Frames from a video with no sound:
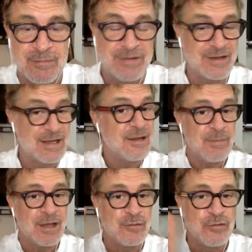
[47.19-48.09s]
mas aquele
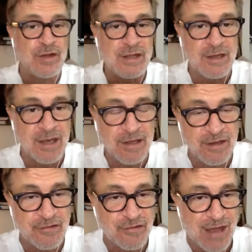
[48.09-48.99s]
meia dúzia de
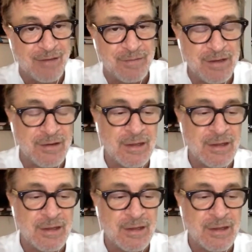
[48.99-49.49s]
ingredientes chave,